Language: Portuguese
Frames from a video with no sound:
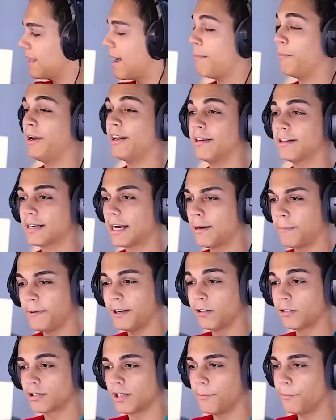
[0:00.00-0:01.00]
A mira da
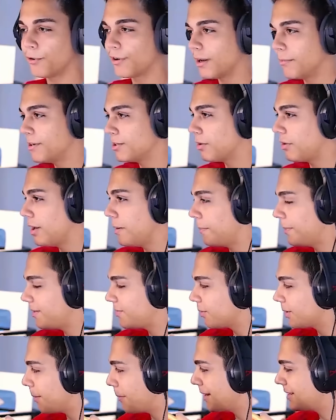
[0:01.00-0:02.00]
carapina, não sei porquê, mas eu tenho a
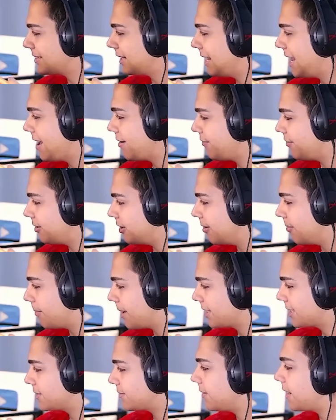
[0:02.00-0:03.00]
impressão que é mais leve,
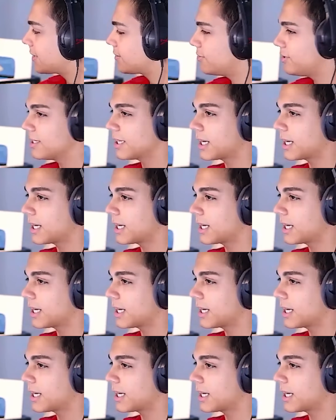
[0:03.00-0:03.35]
mais fácil de